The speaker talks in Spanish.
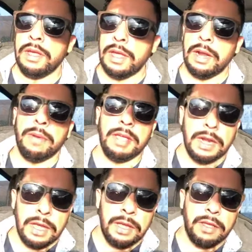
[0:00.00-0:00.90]
en la
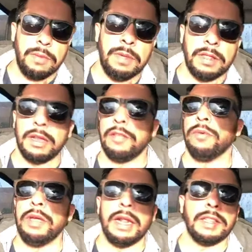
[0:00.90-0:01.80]
mañana mientras
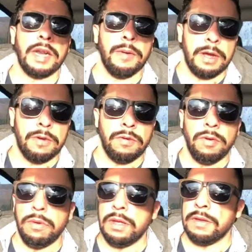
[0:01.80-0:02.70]
voy al trabajo. No
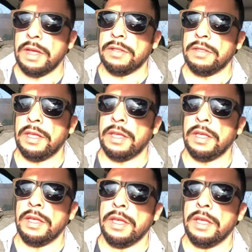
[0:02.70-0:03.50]
voy a dejar de,